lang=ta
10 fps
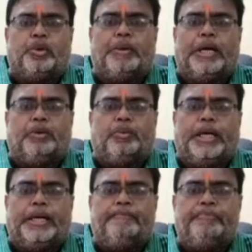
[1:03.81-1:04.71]
குடும்பங்கள்
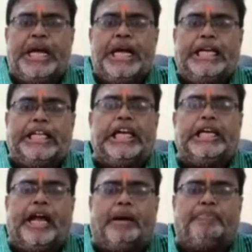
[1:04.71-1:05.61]
உள்ளன இதில்
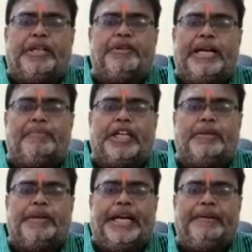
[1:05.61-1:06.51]
நாற்பது பேர்
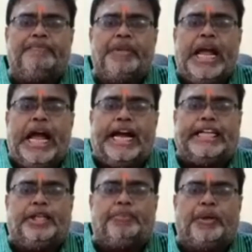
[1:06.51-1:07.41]
மட்டுமே
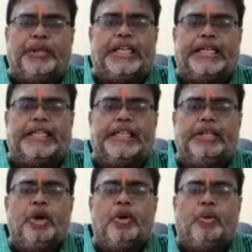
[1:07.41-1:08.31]
ஆக்டிவ் குடிசர் என்று
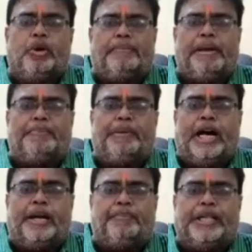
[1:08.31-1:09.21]
ஒரு அமைப்பு
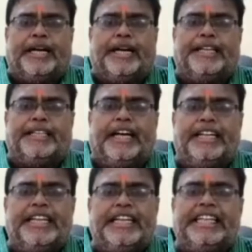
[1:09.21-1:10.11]
ஆரம்பிப்பதாக இருந்தார்
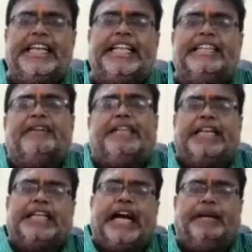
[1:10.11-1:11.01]
இது எந்த
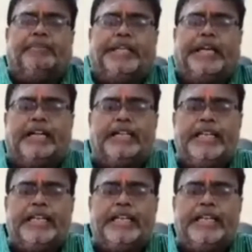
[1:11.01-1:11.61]
விதத்தில் நியாயம் ஐயா